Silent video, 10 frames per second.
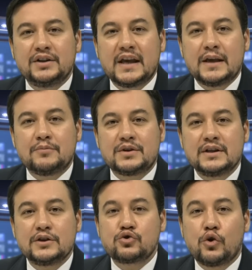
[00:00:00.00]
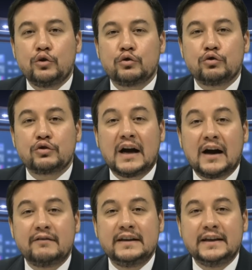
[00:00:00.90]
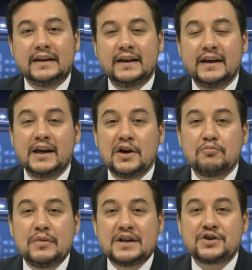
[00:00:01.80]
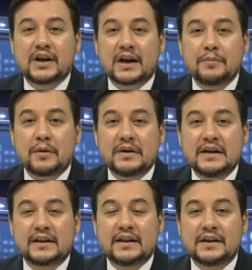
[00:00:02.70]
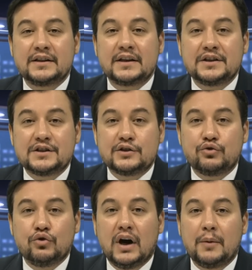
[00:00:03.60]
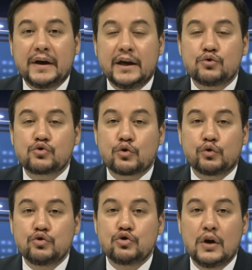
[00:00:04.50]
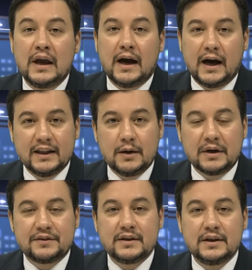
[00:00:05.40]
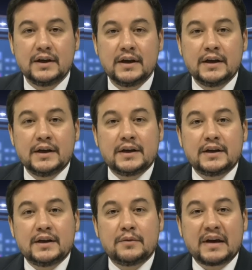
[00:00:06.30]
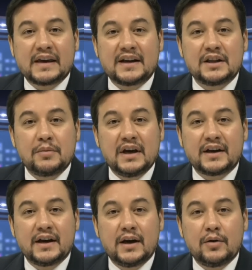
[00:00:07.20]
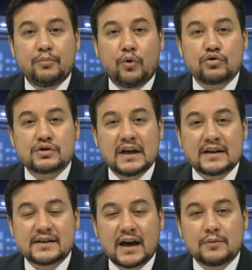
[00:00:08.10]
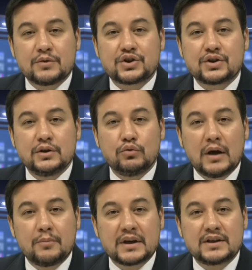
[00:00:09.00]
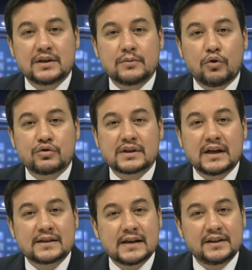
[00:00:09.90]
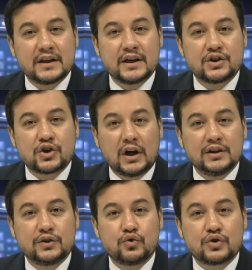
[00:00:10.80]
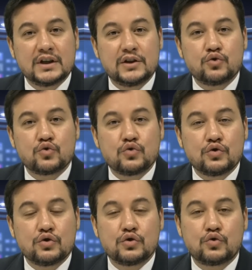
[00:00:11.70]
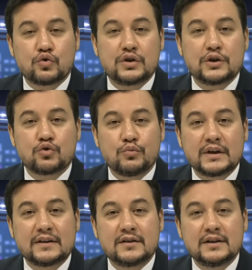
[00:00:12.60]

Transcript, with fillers: emri Soylu'nun kavliyle Birleşik Arap Emirlikleri'nden istiyor ama henüz sonuç alamadı. E, ee, Peker de bir ara Bozdağ sarmıştı. Ulan Bekir Bozdağ sen de şanlı Türkiye'nin e, Türkiye Cumhuriyeti'nin